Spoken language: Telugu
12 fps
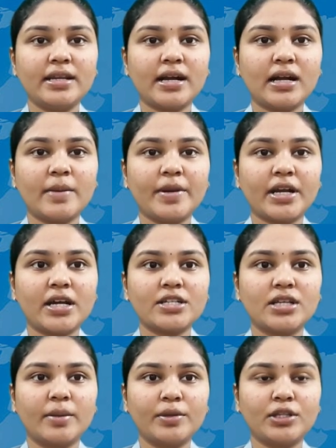రంగప్రకాష్
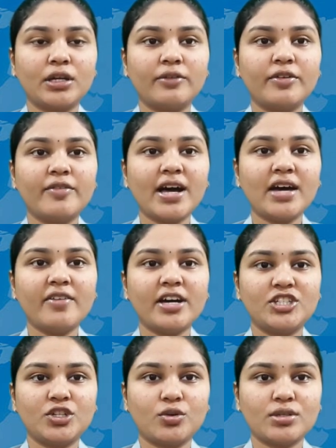దంపతుల వివాహ
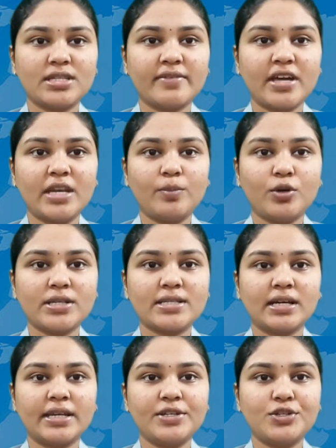వార్షికోత్సవాన్ని
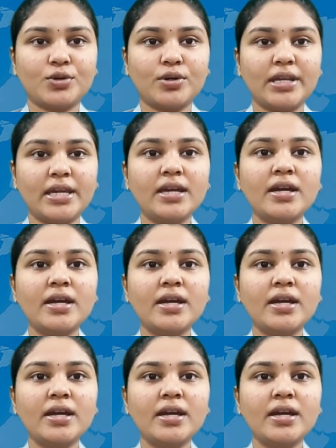పురస్కరించుకొని